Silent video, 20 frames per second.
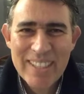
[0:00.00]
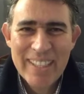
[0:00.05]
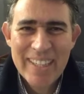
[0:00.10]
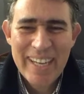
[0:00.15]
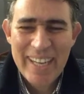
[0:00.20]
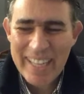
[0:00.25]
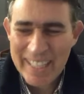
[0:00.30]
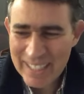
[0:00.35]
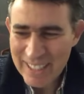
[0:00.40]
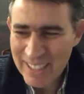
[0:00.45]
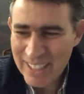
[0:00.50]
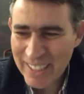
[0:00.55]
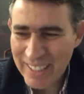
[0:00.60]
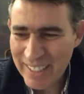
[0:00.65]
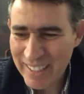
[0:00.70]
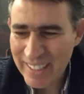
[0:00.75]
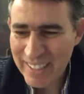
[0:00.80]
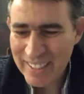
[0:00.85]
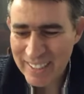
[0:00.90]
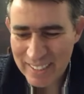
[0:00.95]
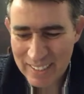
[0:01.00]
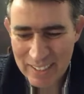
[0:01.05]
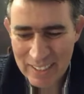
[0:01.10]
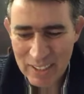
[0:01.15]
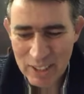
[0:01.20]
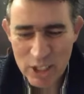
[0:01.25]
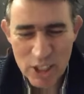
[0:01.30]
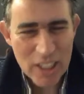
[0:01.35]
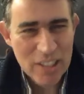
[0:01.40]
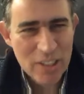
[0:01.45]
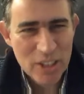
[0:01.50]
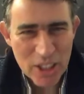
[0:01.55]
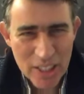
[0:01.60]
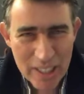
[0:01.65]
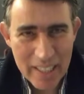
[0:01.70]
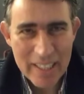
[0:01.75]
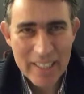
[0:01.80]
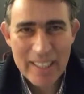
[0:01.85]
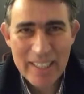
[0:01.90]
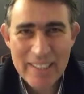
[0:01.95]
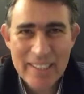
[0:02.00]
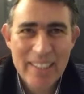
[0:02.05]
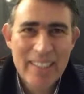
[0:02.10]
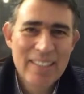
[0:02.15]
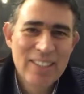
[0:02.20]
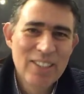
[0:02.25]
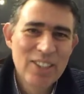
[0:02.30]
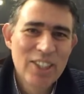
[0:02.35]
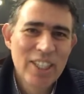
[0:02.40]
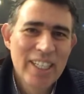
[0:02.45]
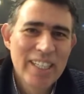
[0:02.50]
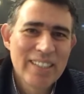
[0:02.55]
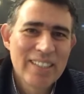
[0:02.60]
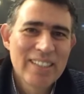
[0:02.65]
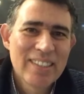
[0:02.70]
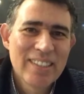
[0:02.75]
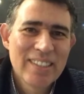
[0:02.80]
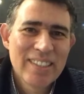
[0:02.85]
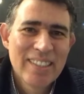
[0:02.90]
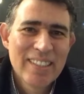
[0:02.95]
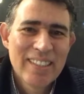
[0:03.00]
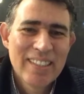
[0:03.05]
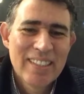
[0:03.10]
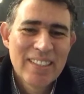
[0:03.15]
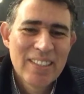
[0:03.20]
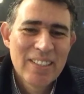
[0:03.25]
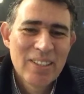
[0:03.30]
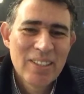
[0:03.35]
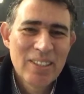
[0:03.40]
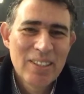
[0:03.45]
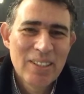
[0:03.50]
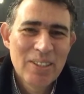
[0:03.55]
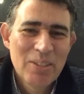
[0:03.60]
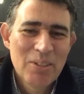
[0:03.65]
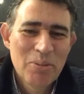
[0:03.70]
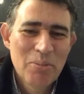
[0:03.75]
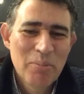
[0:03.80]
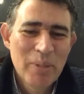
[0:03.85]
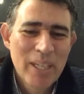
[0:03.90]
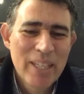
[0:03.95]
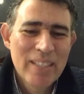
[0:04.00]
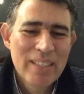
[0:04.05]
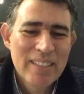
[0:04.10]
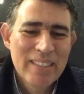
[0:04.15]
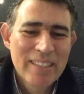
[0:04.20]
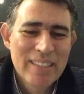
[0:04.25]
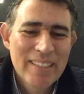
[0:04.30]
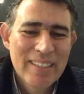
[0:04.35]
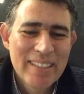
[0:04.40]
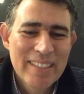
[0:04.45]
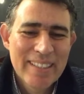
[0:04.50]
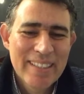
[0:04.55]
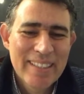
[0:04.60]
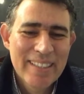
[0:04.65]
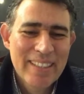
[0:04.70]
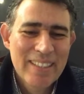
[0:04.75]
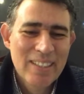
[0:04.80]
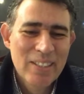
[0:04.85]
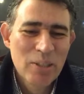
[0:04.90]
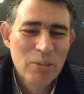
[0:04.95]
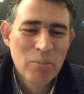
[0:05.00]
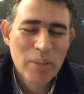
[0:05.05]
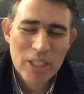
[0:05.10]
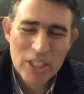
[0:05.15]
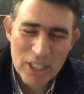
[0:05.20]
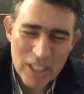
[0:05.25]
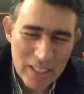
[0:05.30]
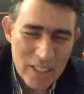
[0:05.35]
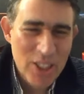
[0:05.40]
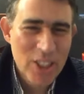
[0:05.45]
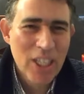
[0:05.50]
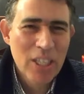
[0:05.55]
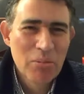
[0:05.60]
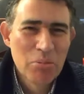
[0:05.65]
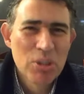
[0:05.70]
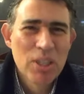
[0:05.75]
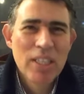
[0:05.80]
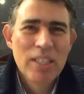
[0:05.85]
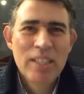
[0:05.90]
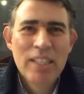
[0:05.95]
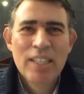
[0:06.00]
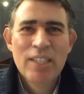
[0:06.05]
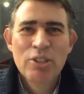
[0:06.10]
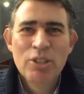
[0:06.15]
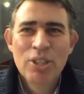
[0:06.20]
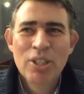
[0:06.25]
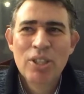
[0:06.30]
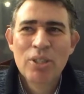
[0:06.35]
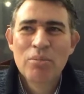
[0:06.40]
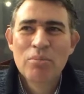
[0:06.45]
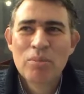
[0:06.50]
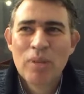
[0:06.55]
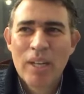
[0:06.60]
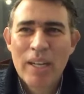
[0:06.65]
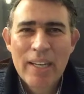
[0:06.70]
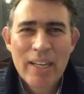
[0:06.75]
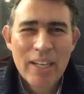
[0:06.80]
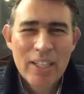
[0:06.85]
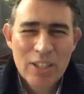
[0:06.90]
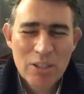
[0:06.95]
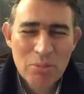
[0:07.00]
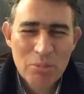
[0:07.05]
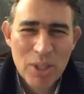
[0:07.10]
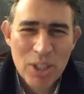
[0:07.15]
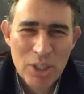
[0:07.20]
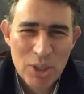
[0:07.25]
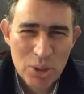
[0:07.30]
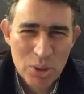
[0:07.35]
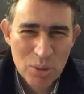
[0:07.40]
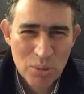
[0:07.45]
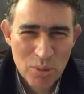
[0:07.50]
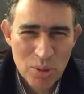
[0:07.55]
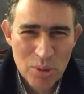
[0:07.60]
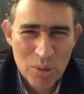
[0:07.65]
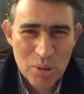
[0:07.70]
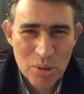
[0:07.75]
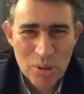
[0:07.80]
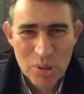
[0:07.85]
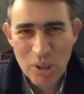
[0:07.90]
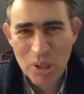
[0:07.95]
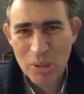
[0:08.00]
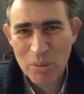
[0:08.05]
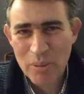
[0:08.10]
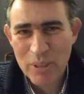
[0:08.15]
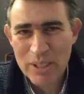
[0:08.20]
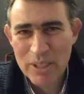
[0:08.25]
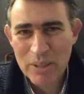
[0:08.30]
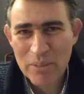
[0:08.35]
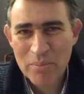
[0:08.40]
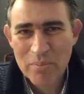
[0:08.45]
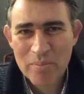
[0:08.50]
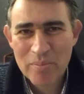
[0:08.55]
her şeyi çalışarak elde edeceğiz. Ben başaracağımıza inanıyorum. Hayatımda hiç umutsuz olmadım.